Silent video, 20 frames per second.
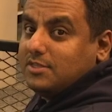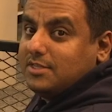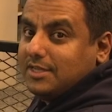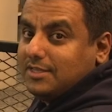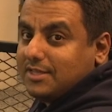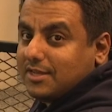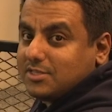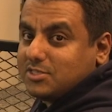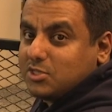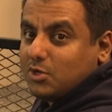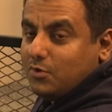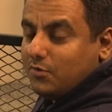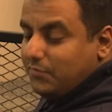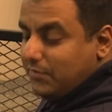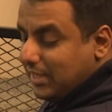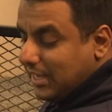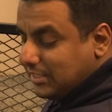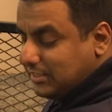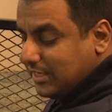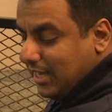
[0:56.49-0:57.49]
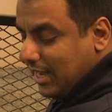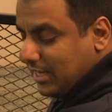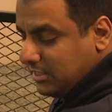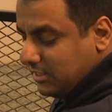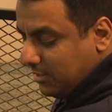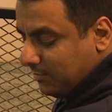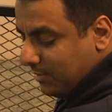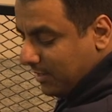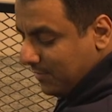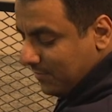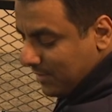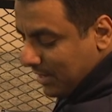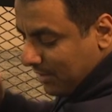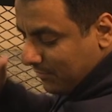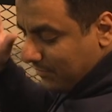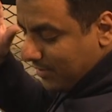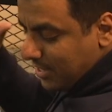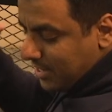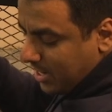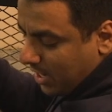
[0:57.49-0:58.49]
تقدر تسوي فيه اشياء عجيبه
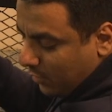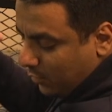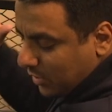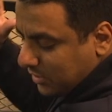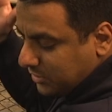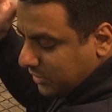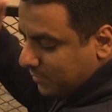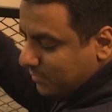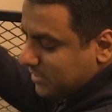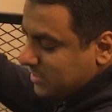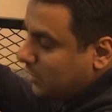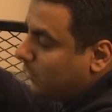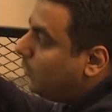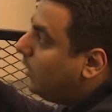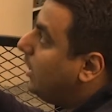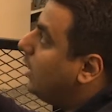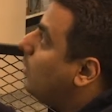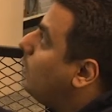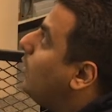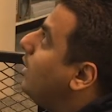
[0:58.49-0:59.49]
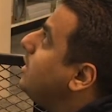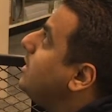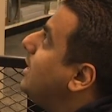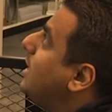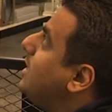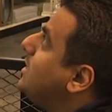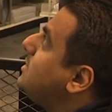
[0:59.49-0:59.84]
فانا اول شيء بسويه هو اني